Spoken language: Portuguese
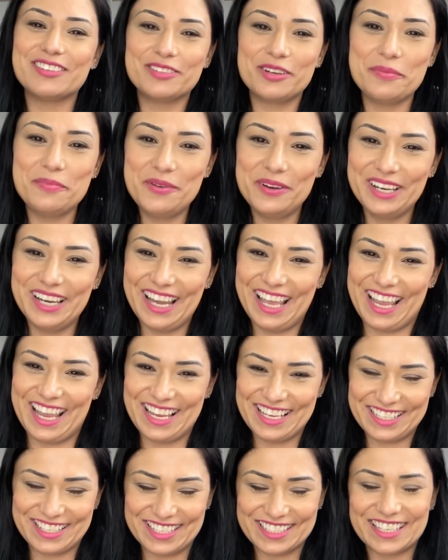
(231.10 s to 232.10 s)

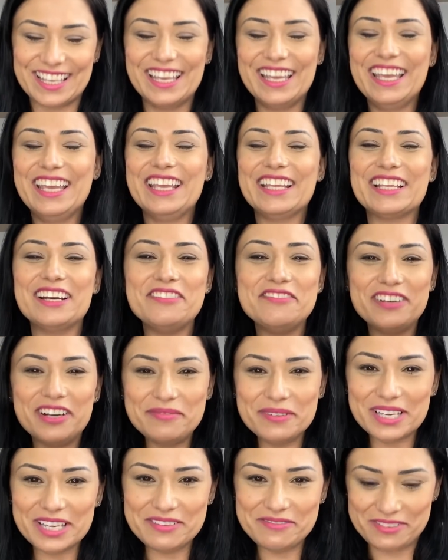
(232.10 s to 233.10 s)
turbulências. Então,
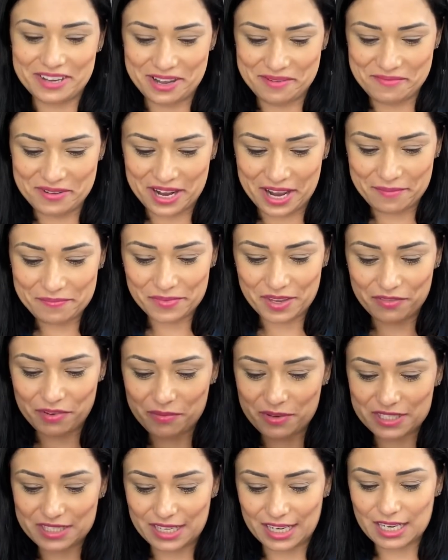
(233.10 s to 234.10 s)
vamos que vamos, né? Então, vou
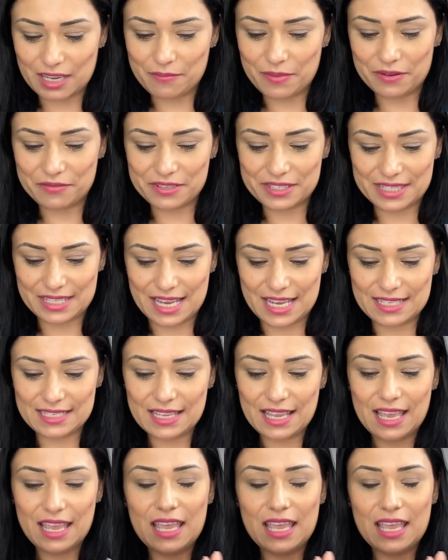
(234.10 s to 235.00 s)
mostrar aqui para vocês.